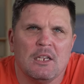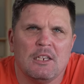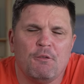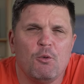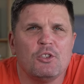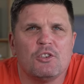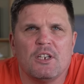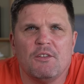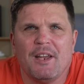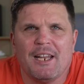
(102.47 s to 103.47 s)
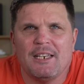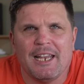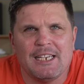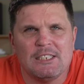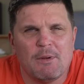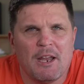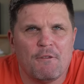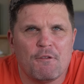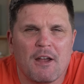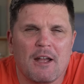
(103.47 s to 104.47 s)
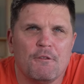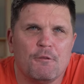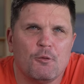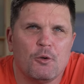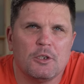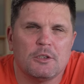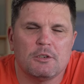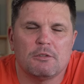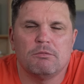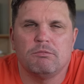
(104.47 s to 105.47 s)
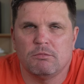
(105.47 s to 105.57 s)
Die Flugzeuge werden erstmal in Frankfurt